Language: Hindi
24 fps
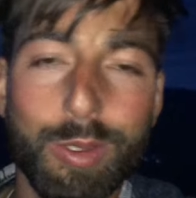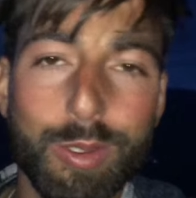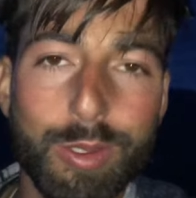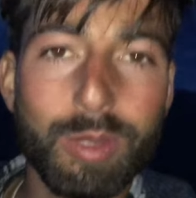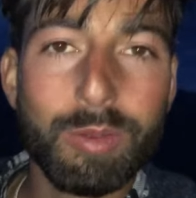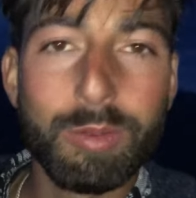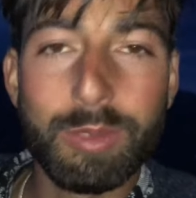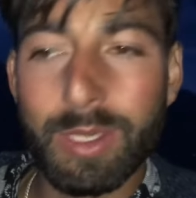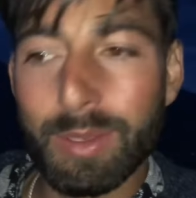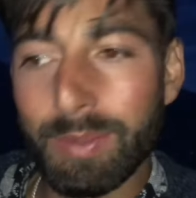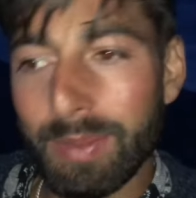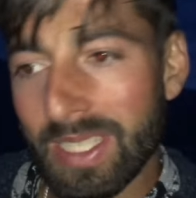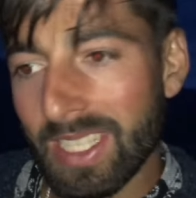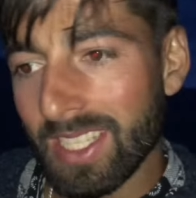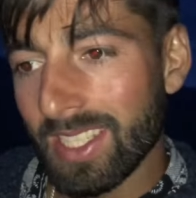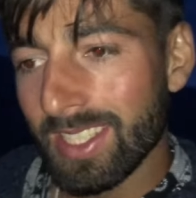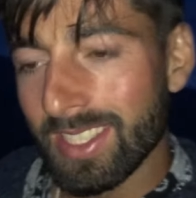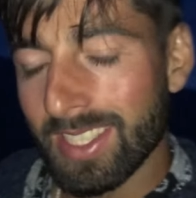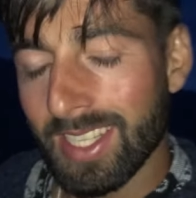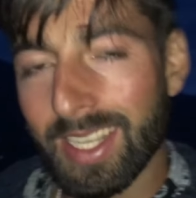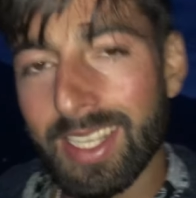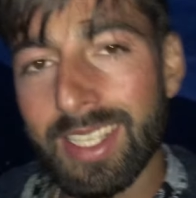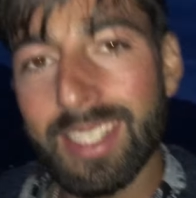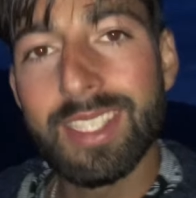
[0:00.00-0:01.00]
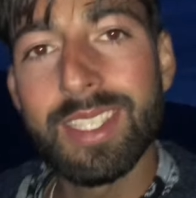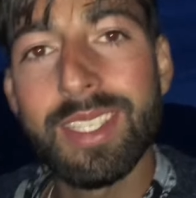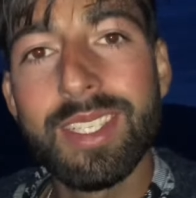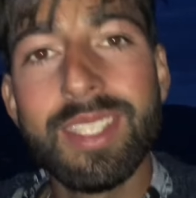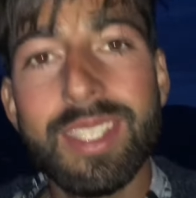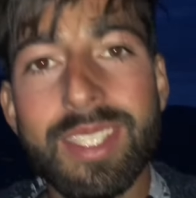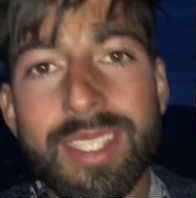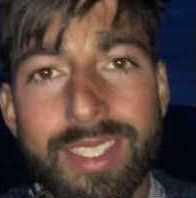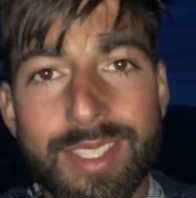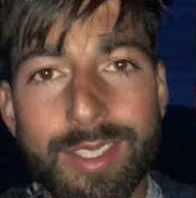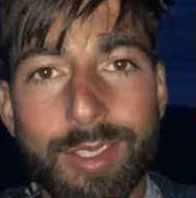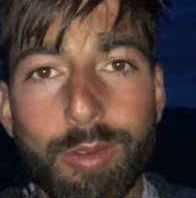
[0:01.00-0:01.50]
दोस्तों मुझे पता नहीं था ना कि
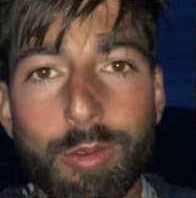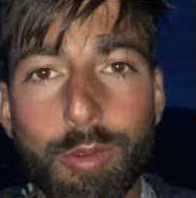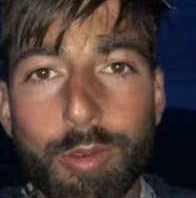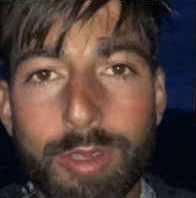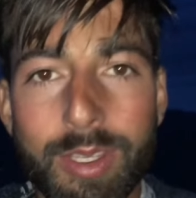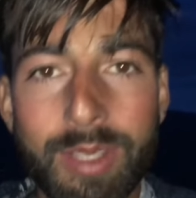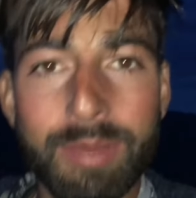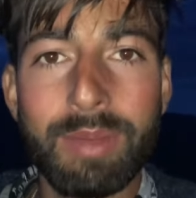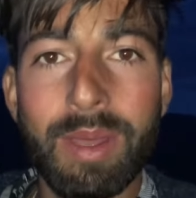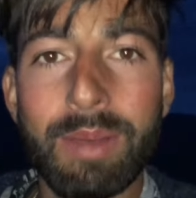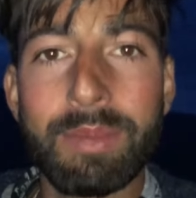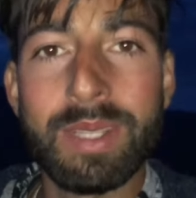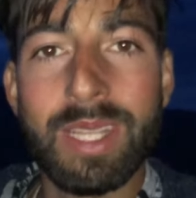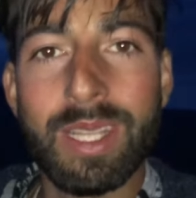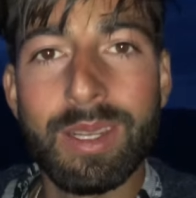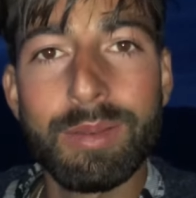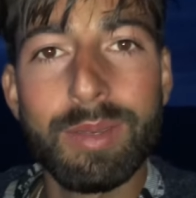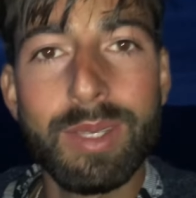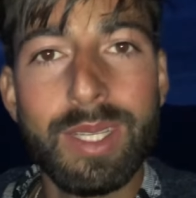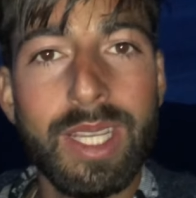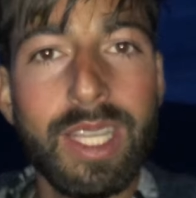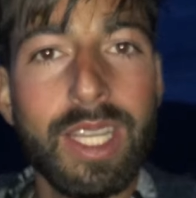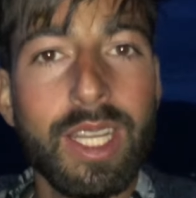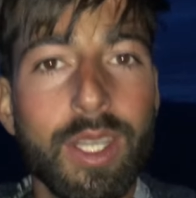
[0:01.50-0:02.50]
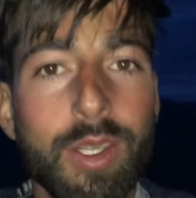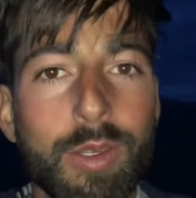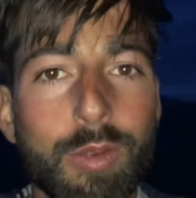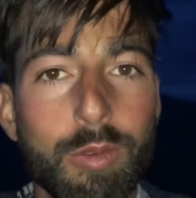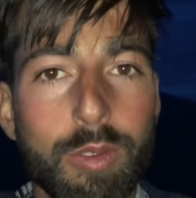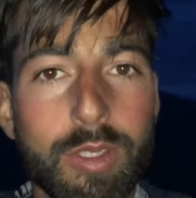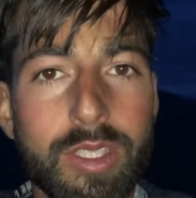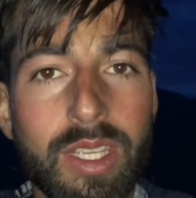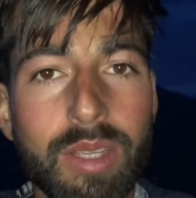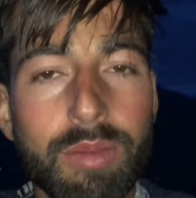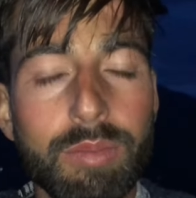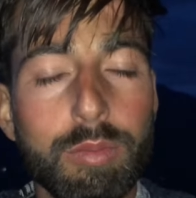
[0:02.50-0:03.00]
सलोनी में मतलब
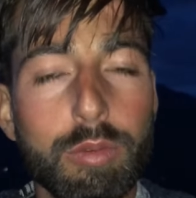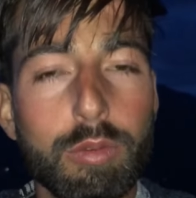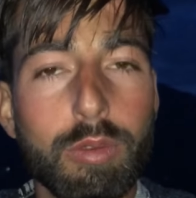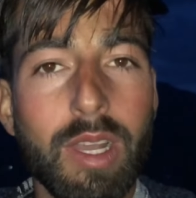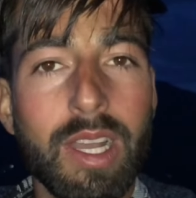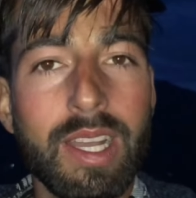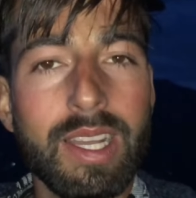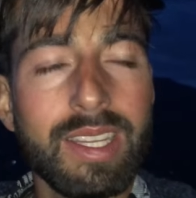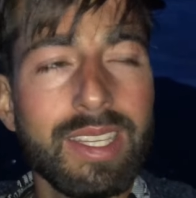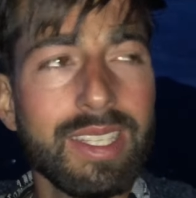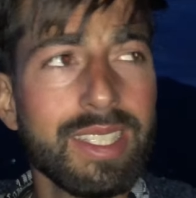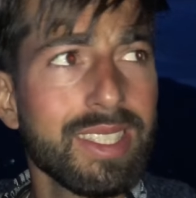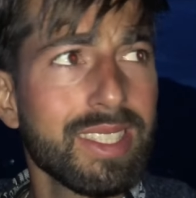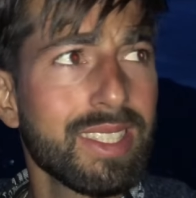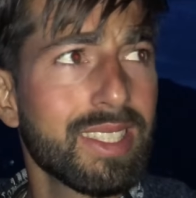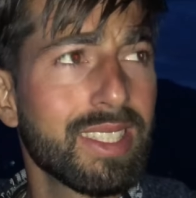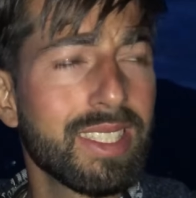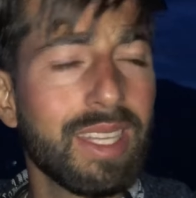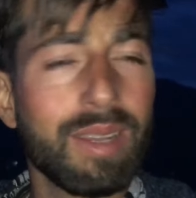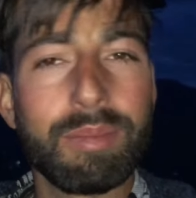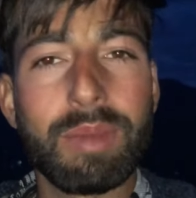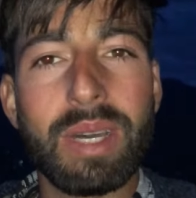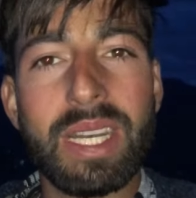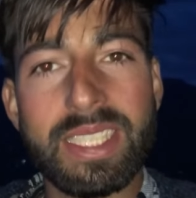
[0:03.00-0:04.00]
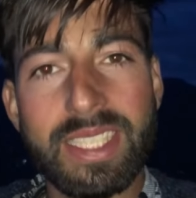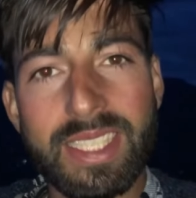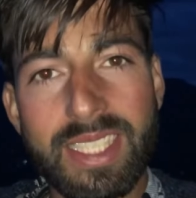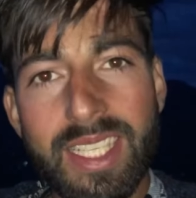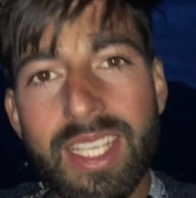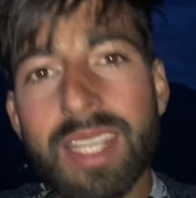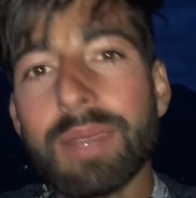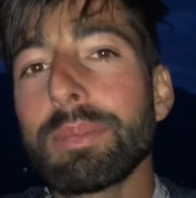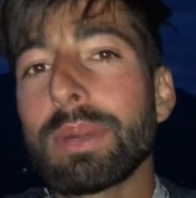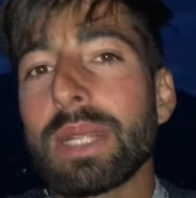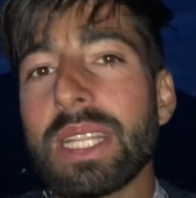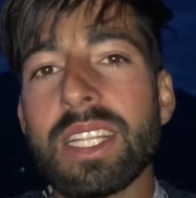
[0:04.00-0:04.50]
उनके बुआ या मासी
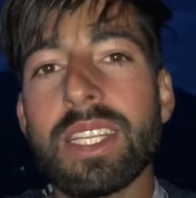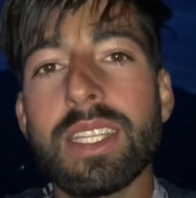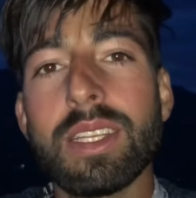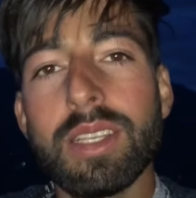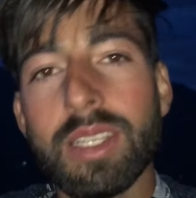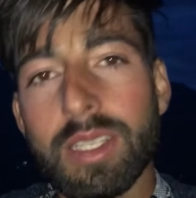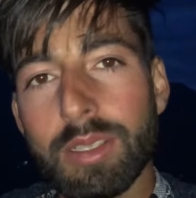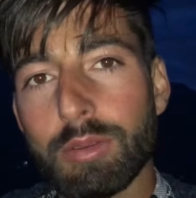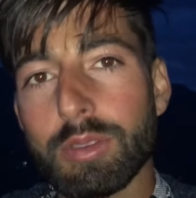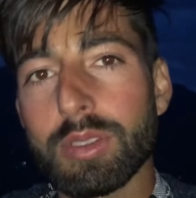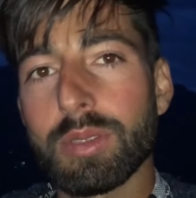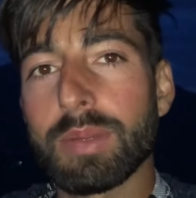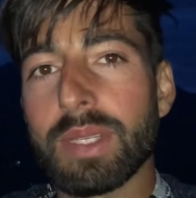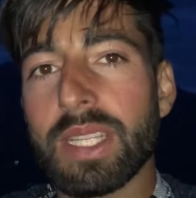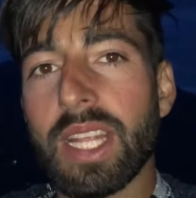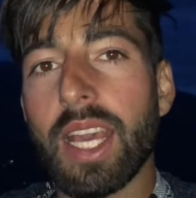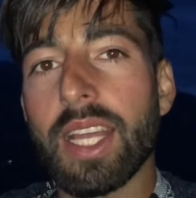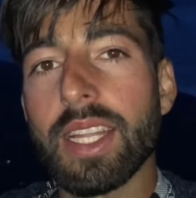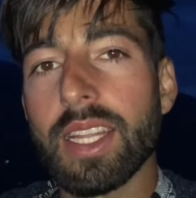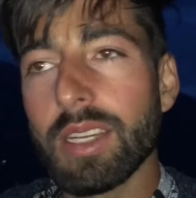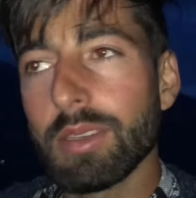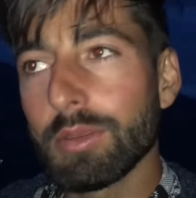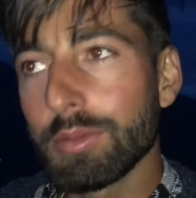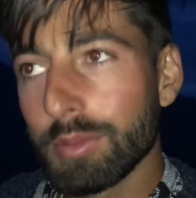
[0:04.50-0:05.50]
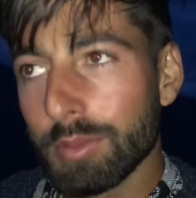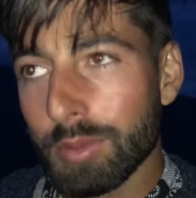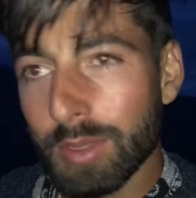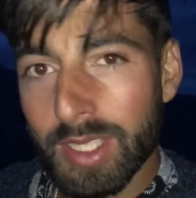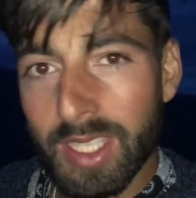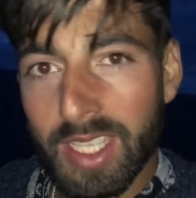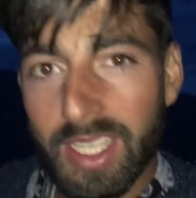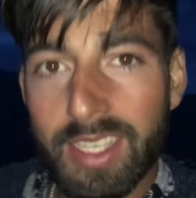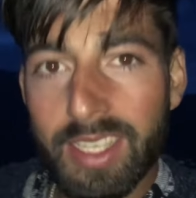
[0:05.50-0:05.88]
की पता नहीं कुछ बताया था उनकी